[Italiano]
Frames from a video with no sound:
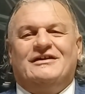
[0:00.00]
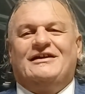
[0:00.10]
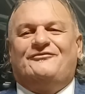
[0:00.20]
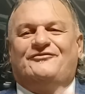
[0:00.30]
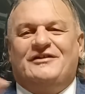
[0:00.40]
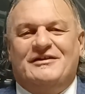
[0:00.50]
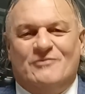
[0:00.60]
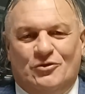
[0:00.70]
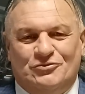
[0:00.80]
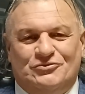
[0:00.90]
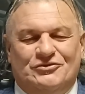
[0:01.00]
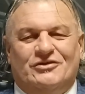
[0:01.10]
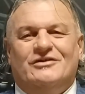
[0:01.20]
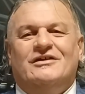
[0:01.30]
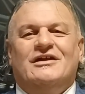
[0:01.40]
il
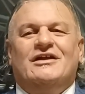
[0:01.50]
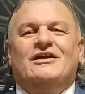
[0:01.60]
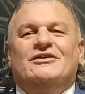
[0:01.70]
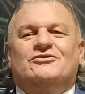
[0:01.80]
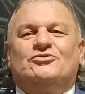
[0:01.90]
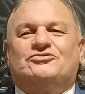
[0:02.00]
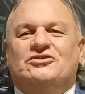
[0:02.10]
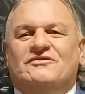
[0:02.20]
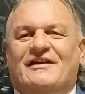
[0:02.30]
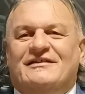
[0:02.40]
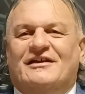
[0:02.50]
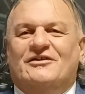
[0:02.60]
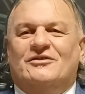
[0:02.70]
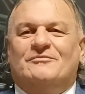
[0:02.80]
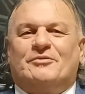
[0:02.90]
finimondo, tutti diventano